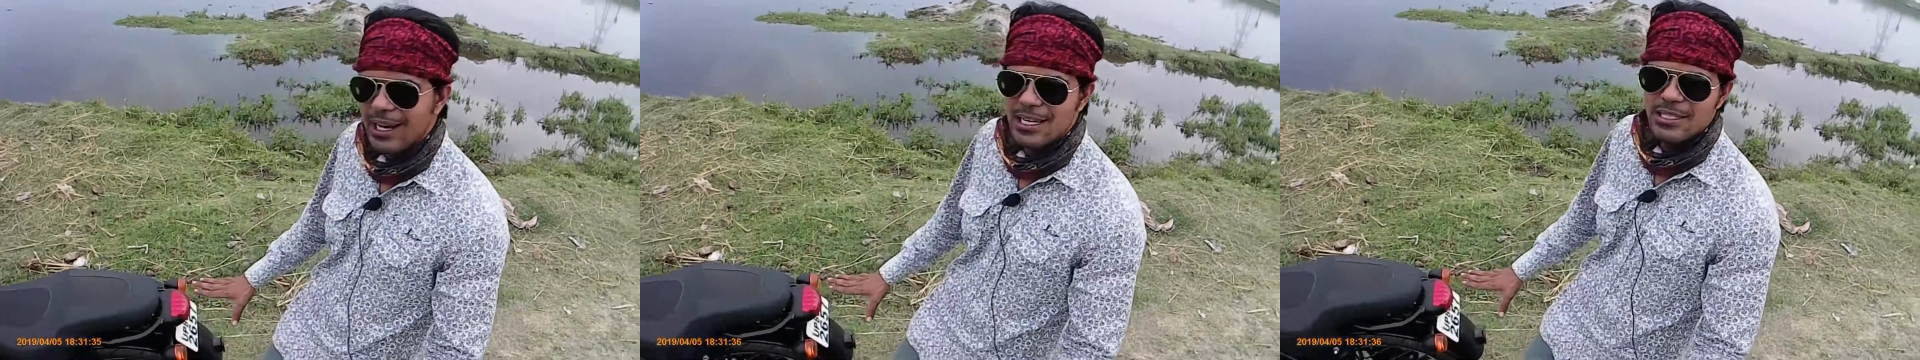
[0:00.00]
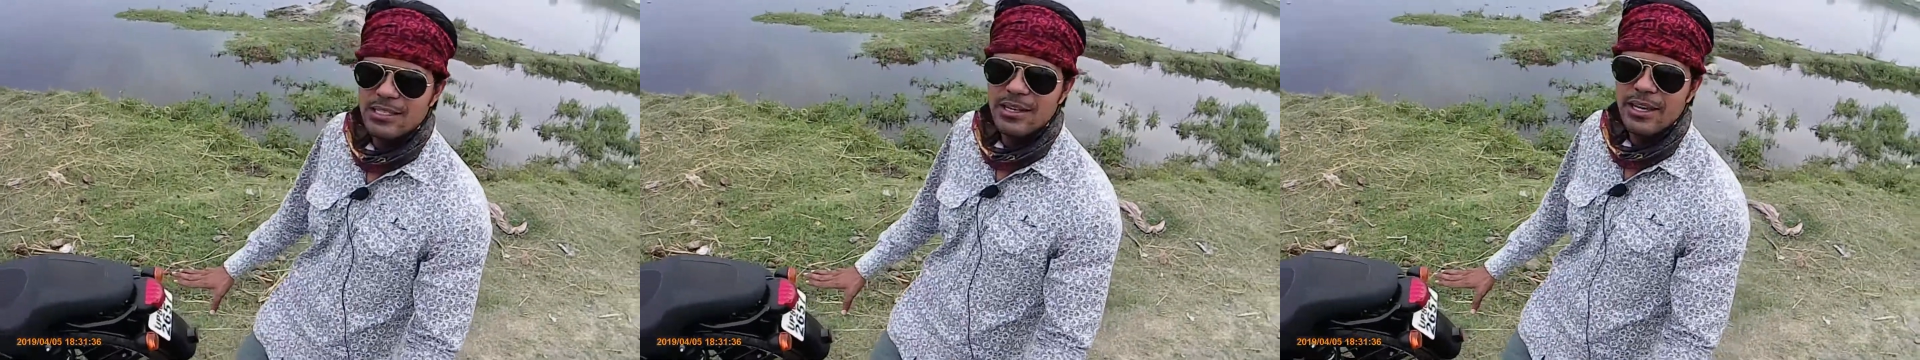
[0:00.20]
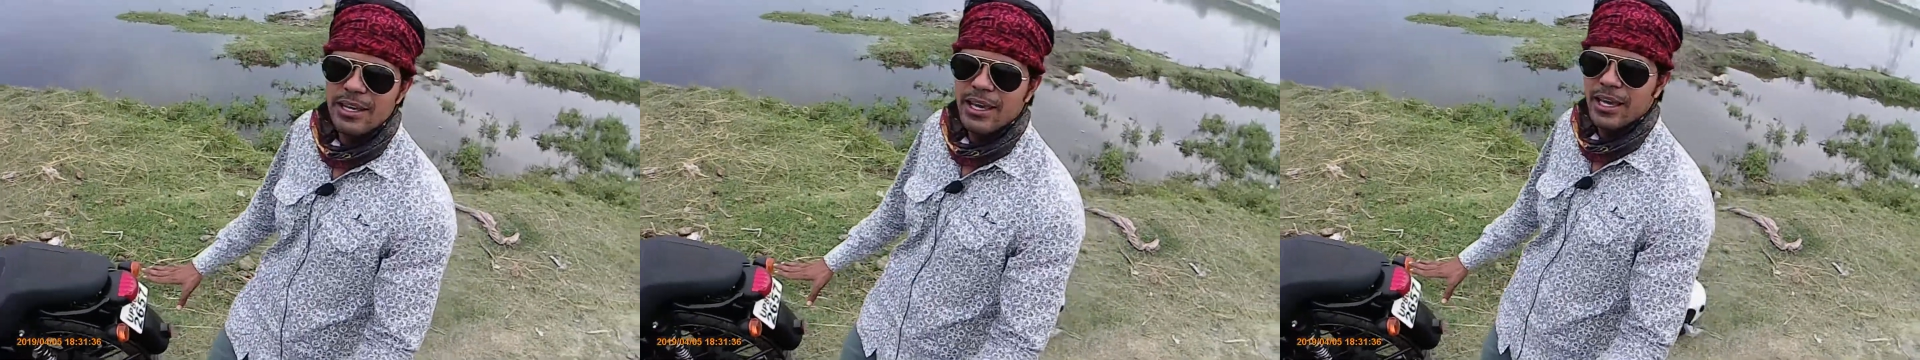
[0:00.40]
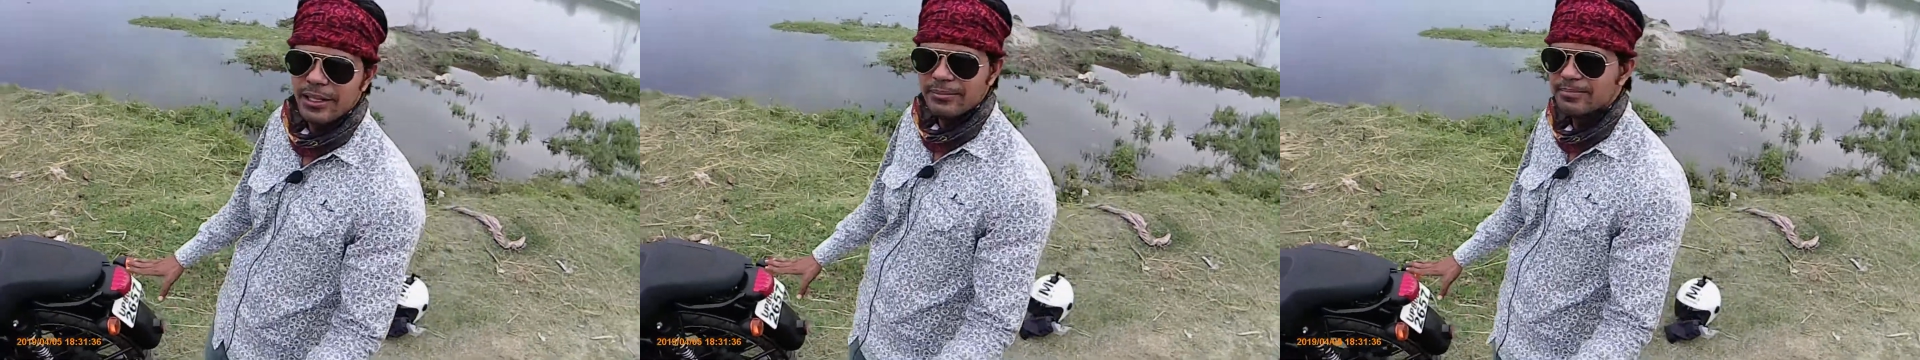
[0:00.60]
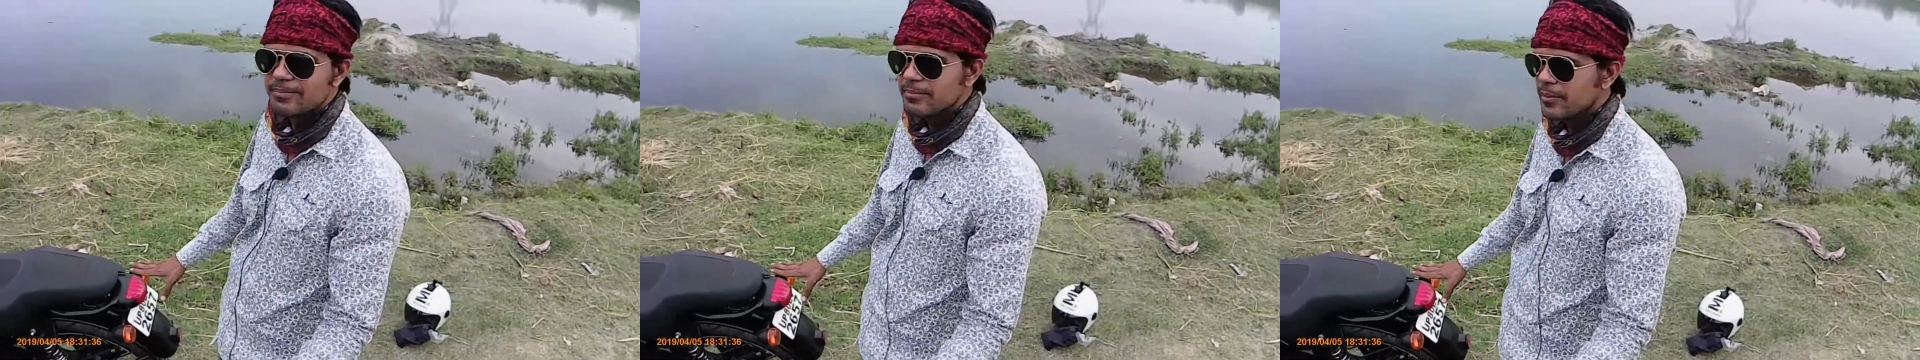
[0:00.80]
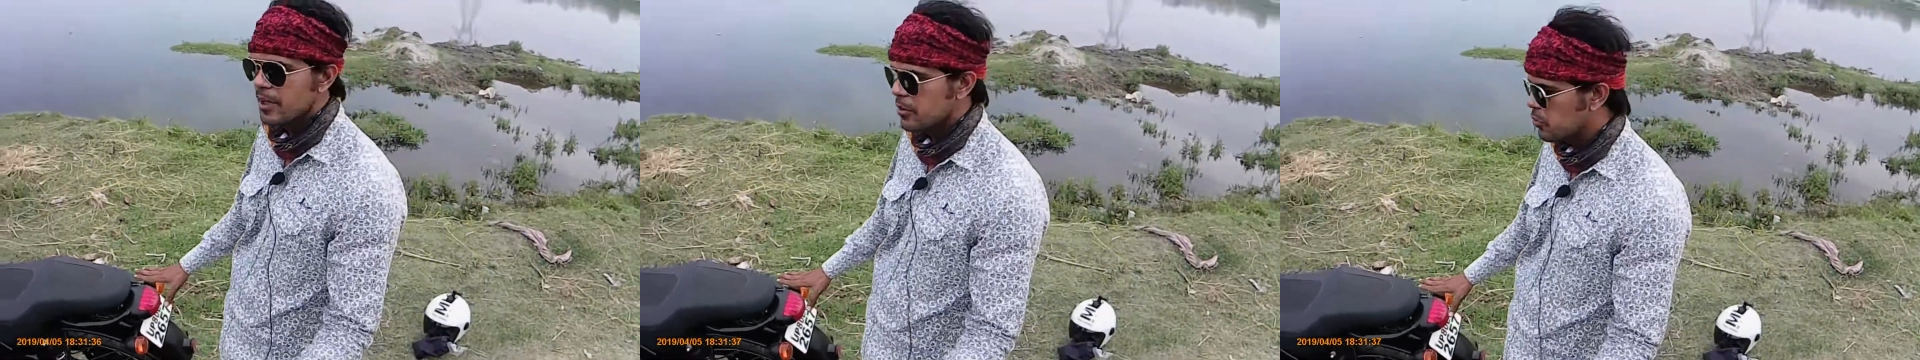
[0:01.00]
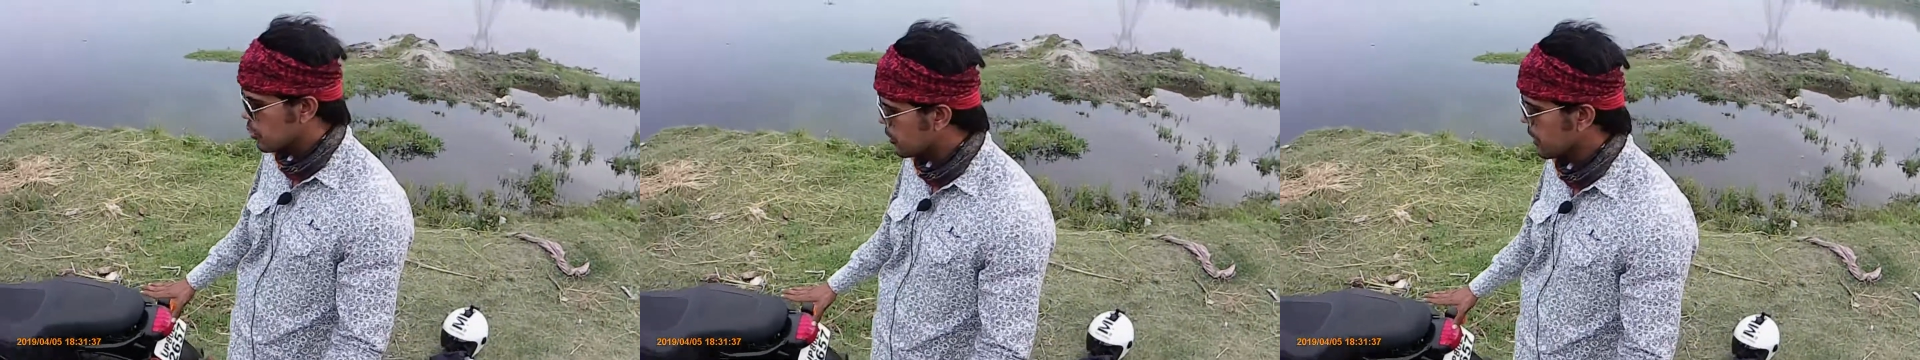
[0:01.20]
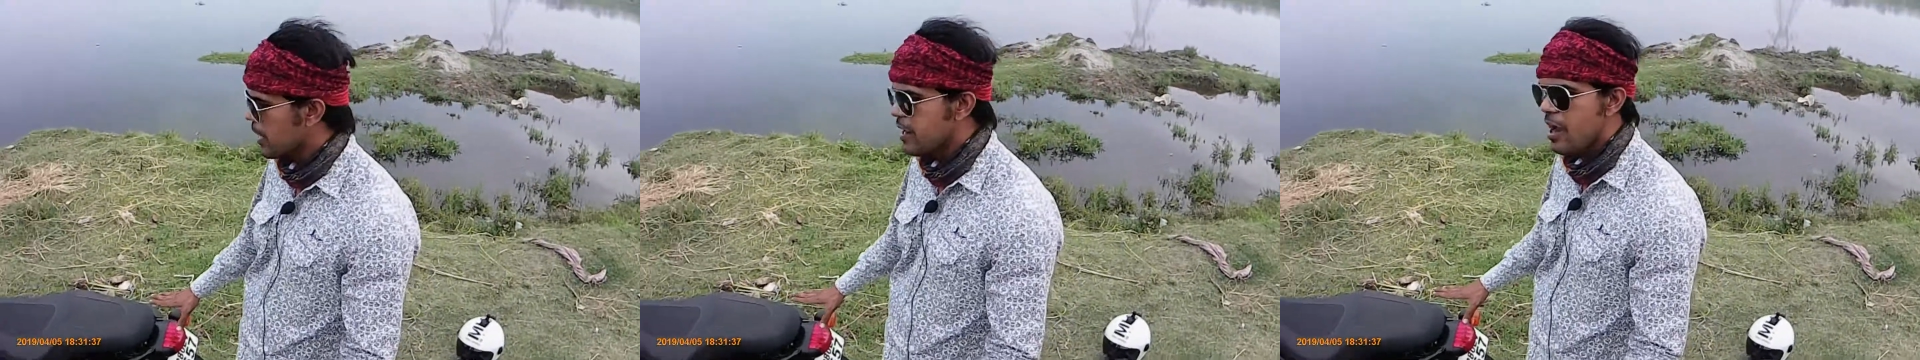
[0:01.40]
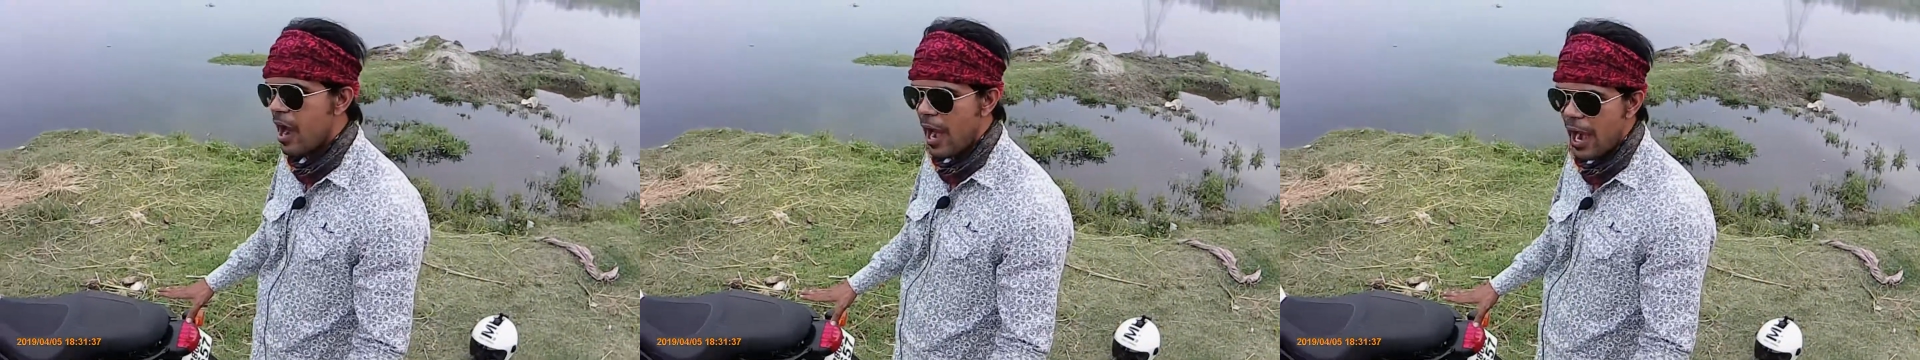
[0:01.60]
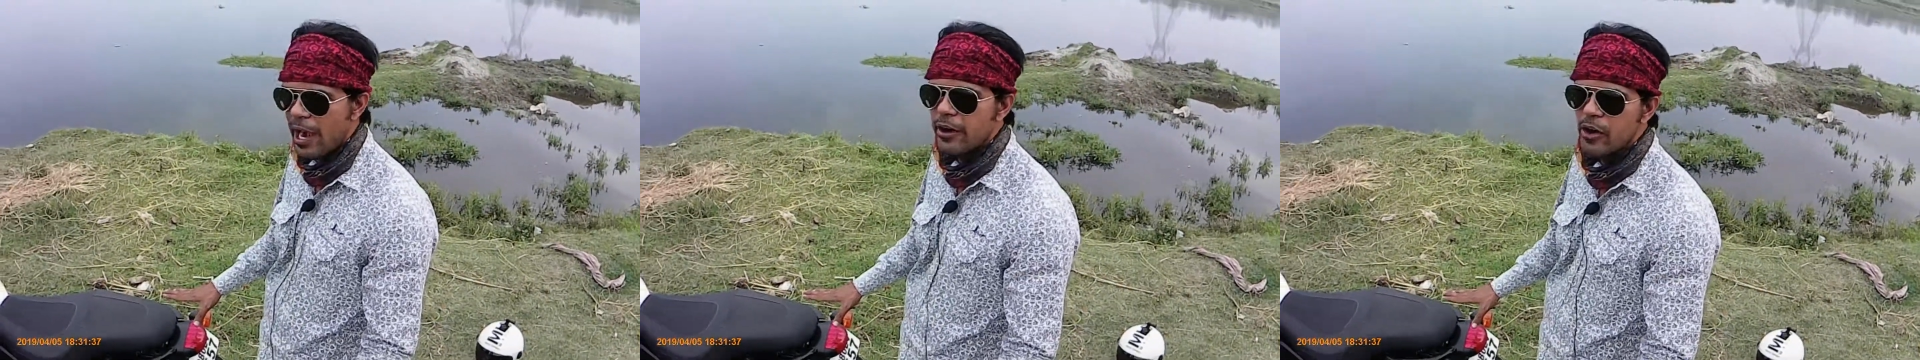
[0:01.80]
रेस्ट नहीं है यू कैन
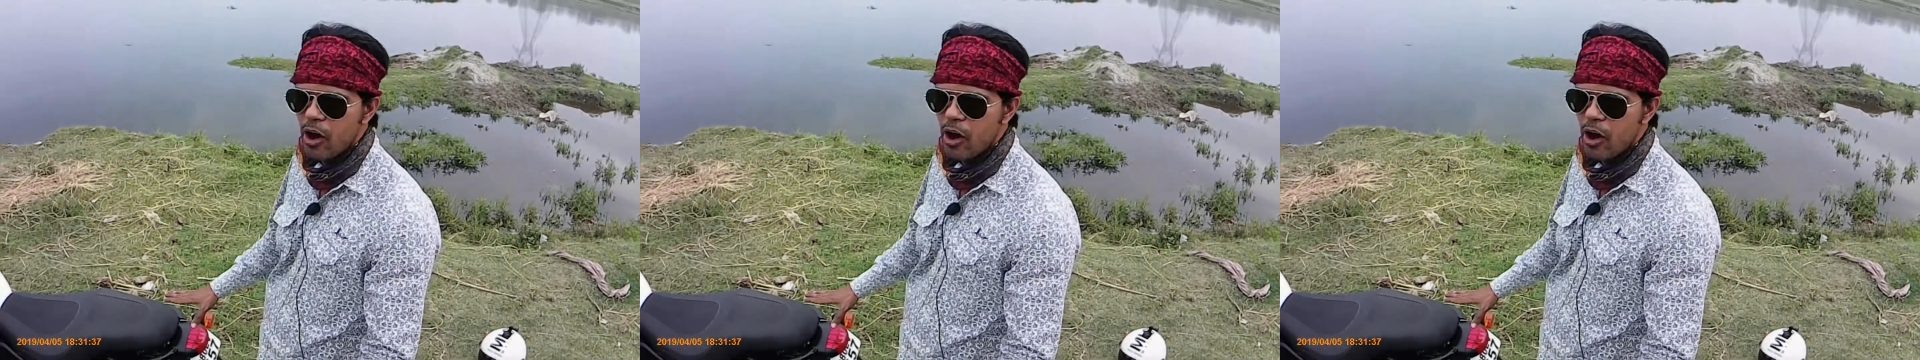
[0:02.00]
एड